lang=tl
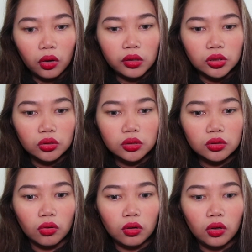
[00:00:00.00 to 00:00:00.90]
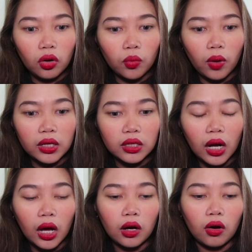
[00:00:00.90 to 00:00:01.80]
Hoy, Diyos ko, Lord, wa
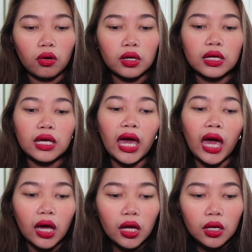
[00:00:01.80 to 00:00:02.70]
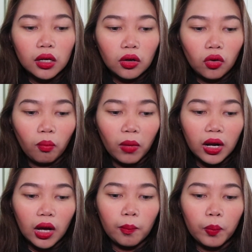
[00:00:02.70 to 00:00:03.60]
na. Okay!
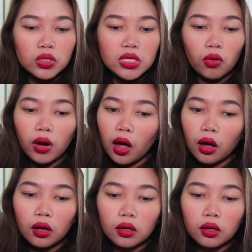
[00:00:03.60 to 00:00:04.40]
Humanag ang po si Laura.